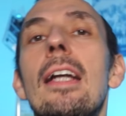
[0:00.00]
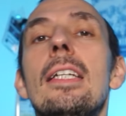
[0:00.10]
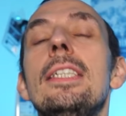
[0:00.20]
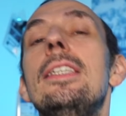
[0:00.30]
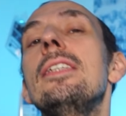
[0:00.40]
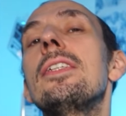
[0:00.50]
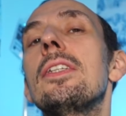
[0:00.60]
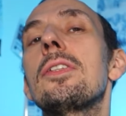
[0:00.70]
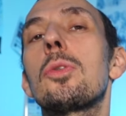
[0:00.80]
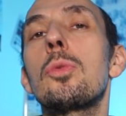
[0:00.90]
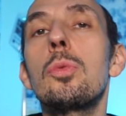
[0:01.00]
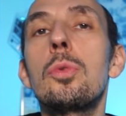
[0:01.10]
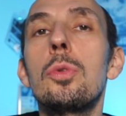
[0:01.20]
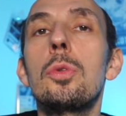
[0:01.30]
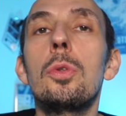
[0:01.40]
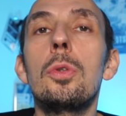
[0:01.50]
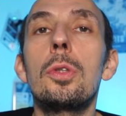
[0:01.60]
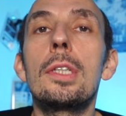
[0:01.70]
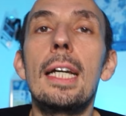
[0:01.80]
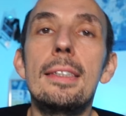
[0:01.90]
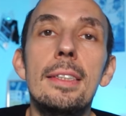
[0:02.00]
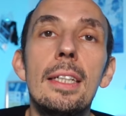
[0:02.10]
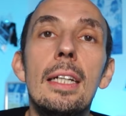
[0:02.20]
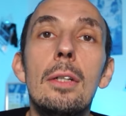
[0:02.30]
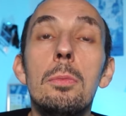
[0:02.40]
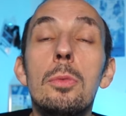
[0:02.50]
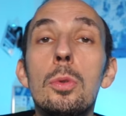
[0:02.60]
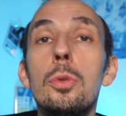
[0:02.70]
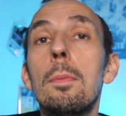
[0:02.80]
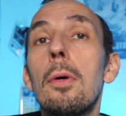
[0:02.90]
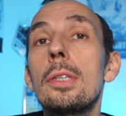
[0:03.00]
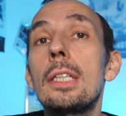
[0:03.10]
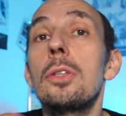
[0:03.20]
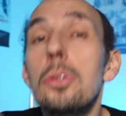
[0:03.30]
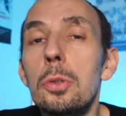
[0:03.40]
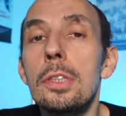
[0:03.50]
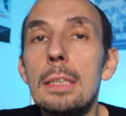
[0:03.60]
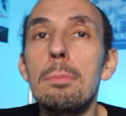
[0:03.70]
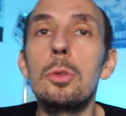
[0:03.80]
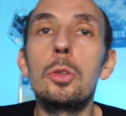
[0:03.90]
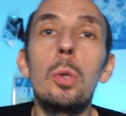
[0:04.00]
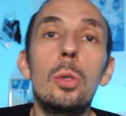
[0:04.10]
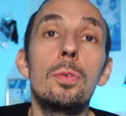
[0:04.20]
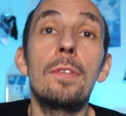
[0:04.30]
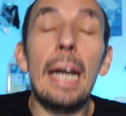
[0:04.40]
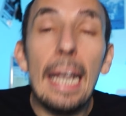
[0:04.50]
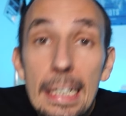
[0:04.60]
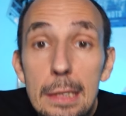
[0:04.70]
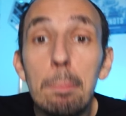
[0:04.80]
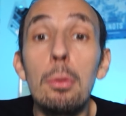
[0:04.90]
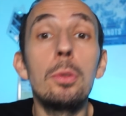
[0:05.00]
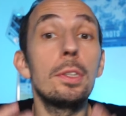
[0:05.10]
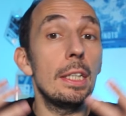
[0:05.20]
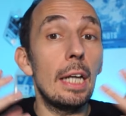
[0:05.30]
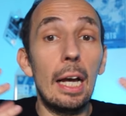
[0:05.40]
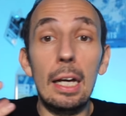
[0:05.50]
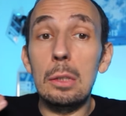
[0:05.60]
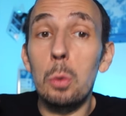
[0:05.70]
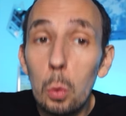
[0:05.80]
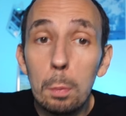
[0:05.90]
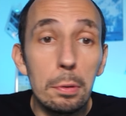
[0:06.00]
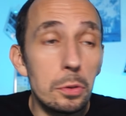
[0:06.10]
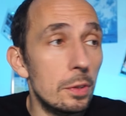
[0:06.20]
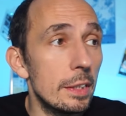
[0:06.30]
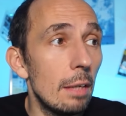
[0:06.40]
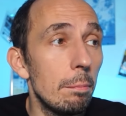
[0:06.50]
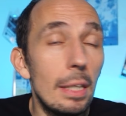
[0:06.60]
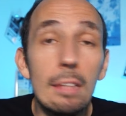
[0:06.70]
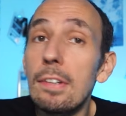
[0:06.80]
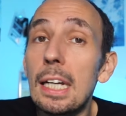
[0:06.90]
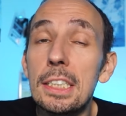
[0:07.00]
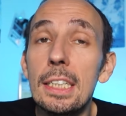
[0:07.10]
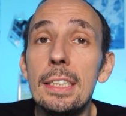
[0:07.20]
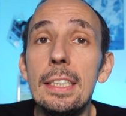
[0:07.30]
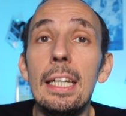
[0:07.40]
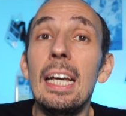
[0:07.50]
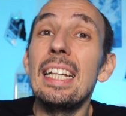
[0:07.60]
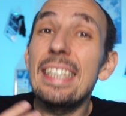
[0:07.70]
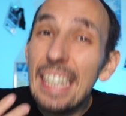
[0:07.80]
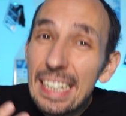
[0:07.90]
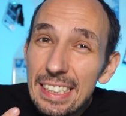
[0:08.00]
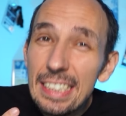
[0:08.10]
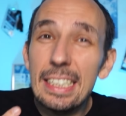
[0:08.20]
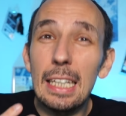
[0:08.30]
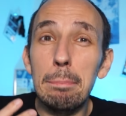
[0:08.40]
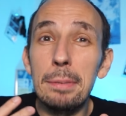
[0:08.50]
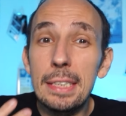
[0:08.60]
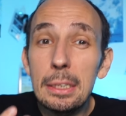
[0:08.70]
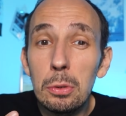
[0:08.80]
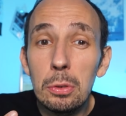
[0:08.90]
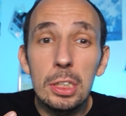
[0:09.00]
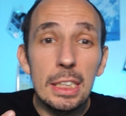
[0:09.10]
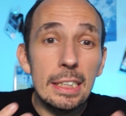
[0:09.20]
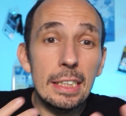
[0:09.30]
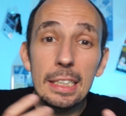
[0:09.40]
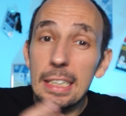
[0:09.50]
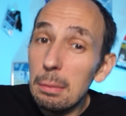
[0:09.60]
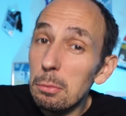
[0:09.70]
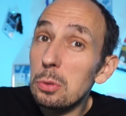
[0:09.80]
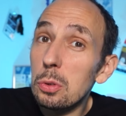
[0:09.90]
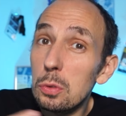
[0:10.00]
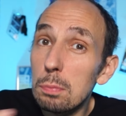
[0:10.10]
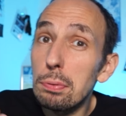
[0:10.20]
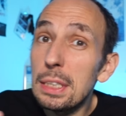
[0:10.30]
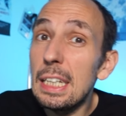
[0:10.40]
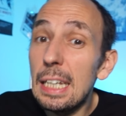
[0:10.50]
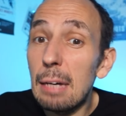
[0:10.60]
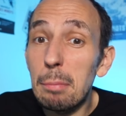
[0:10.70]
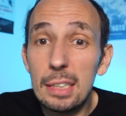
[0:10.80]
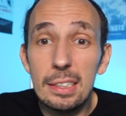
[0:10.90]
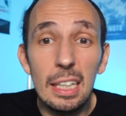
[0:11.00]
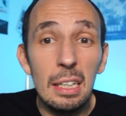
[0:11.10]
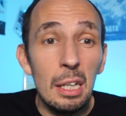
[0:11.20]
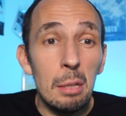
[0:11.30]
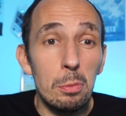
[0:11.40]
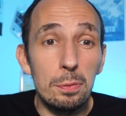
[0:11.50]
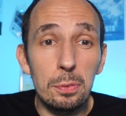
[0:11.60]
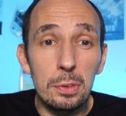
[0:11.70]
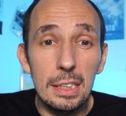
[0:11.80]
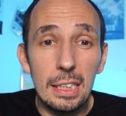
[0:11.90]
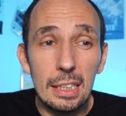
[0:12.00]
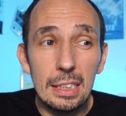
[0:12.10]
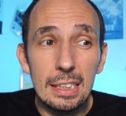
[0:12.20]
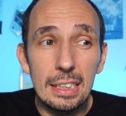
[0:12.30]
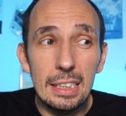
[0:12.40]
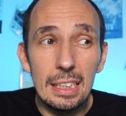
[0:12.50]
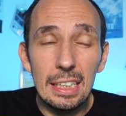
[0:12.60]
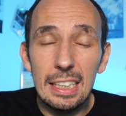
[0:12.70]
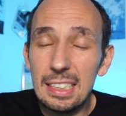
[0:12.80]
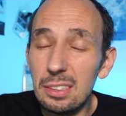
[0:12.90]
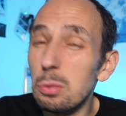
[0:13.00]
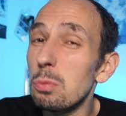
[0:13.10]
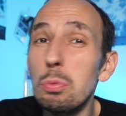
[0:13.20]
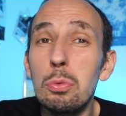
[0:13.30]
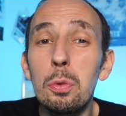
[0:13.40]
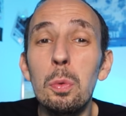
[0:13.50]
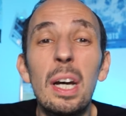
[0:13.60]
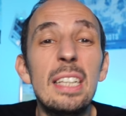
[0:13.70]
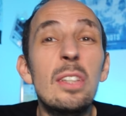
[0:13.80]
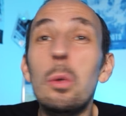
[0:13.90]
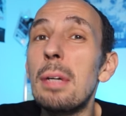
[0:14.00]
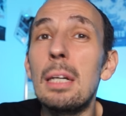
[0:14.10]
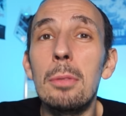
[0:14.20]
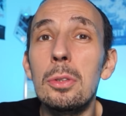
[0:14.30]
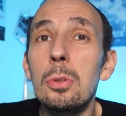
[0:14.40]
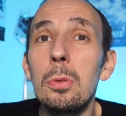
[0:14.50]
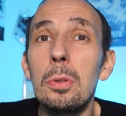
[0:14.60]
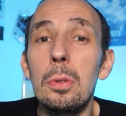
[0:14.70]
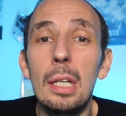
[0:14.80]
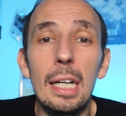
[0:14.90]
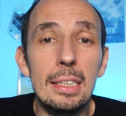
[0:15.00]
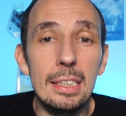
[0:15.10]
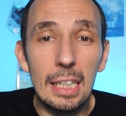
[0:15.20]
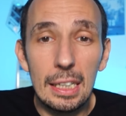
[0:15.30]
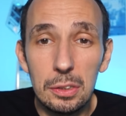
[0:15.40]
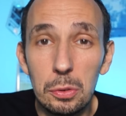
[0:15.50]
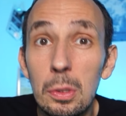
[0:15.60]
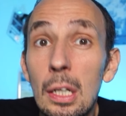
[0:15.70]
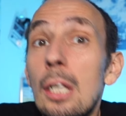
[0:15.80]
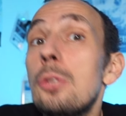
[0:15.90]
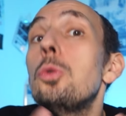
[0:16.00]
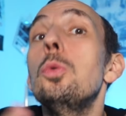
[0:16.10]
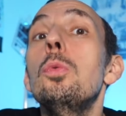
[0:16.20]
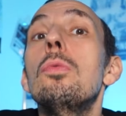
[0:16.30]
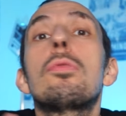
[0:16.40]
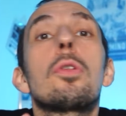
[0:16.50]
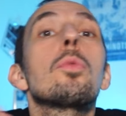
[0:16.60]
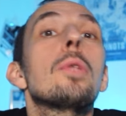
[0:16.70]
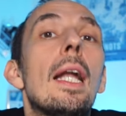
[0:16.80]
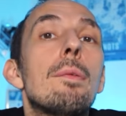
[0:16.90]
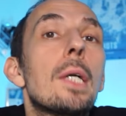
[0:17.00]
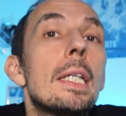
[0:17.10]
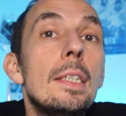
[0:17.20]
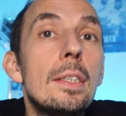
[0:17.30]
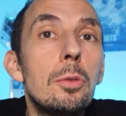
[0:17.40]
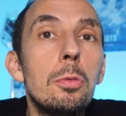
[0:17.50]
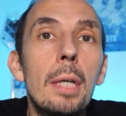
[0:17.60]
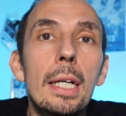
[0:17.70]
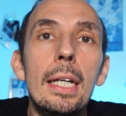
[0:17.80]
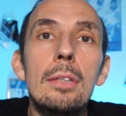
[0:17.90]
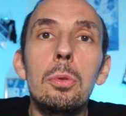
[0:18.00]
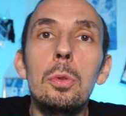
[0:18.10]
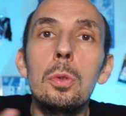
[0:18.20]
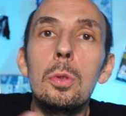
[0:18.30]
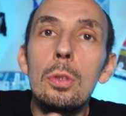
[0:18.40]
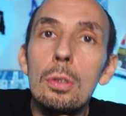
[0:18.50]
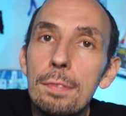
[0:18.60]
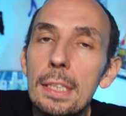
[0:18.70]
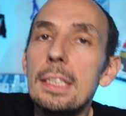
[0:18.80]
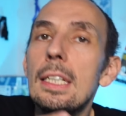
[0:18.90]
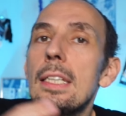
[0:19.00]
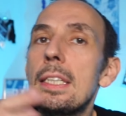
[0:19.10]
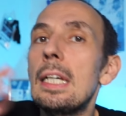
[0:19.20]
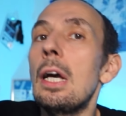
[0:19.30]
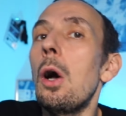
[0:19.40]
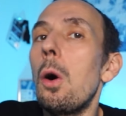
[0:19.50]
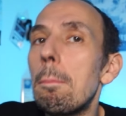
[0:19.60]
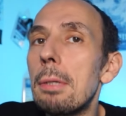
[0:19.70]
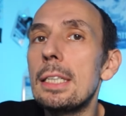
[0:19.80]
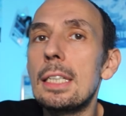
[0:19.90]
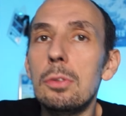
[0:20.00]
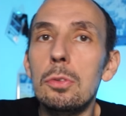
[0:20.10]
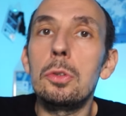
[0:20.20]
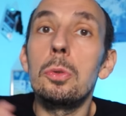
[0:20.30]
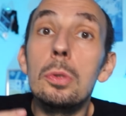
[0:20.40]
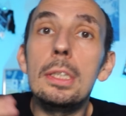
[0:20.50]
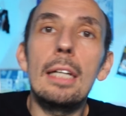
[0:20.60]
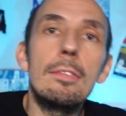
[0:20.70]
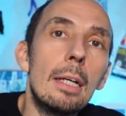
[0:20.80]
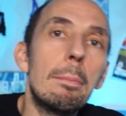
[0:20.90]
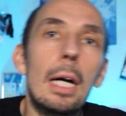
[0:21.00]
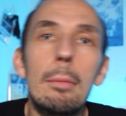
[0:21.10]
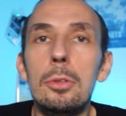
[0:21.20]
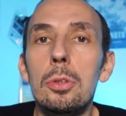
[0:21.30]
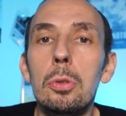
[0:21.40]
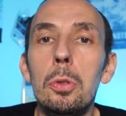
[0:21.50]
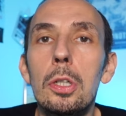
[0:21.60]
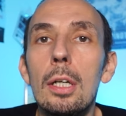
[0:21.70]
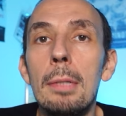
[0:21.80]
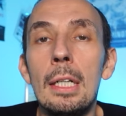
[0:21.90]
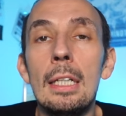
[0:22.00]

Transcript: L'idée c'était sans doute de casser le moule, de prendre un autre type de joueur, de faire exploser un gros potentiel, mais les fragilités techniques et psychologiques qu'il montre depuis qu'il est à Marseille me font dire qu'il y a sans doute eu un emballement de la direction, dû sans doute à la frénésie du mercato, le fait qu'il était en pleine ascension, qu'il y avait apparemment d'autres clubs,